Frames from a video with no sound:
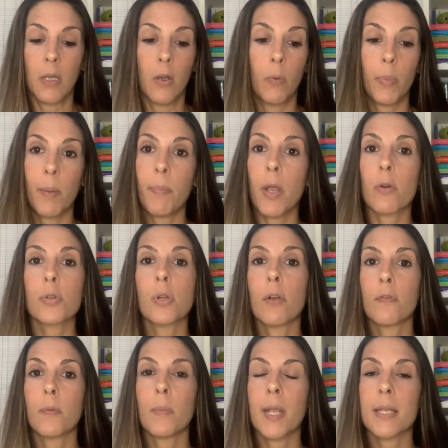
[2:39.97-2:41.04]
O bebê aos
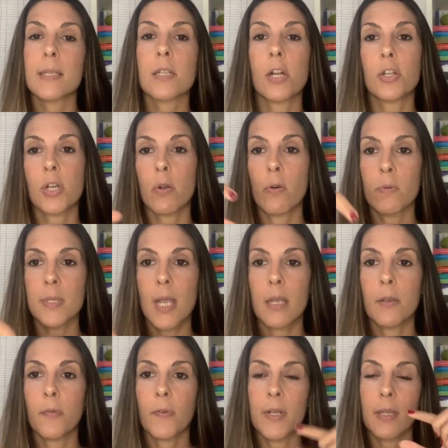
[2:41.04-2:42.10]
nove meses, ele já
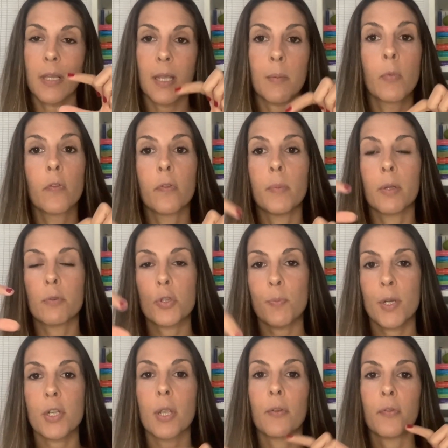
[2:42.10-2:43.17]
consegue ter movimentos
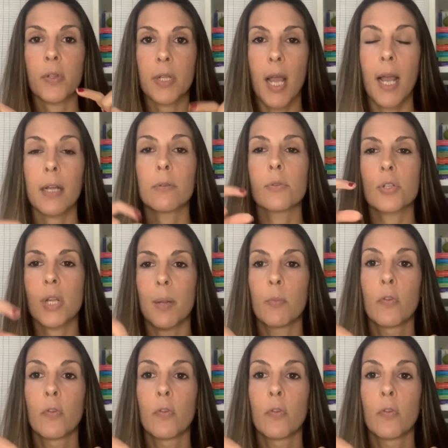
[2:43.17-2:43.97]
mais refinados, né?